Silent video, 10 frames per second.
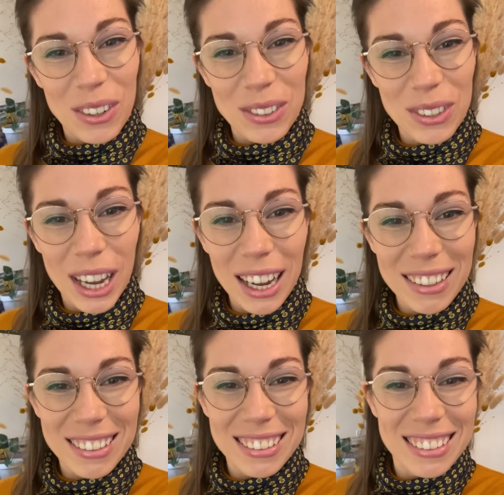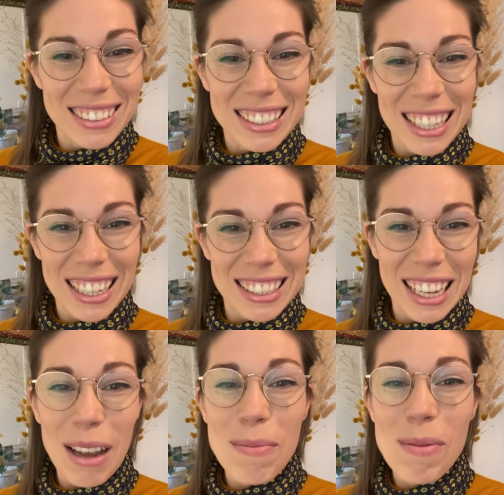En tout cas, c'était un
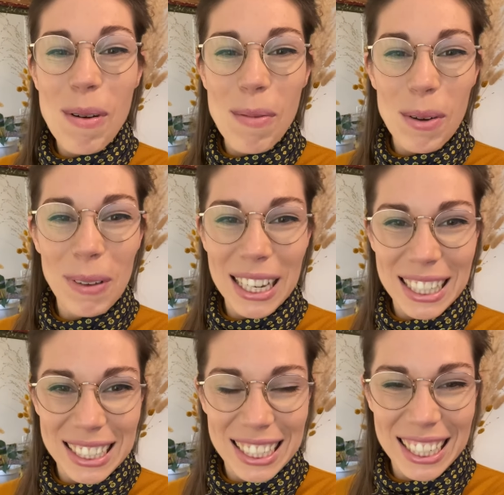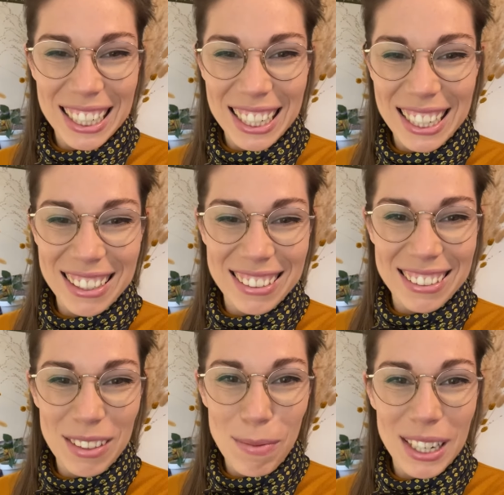très bon moment partagé et
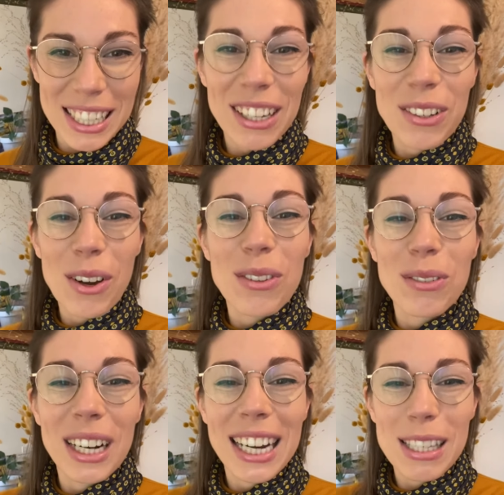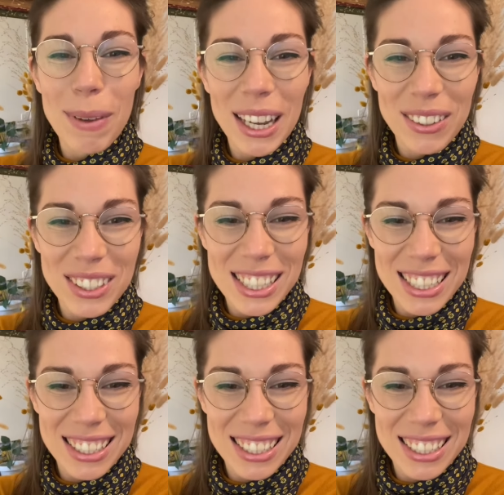au plaisir de renouveler l'expérience.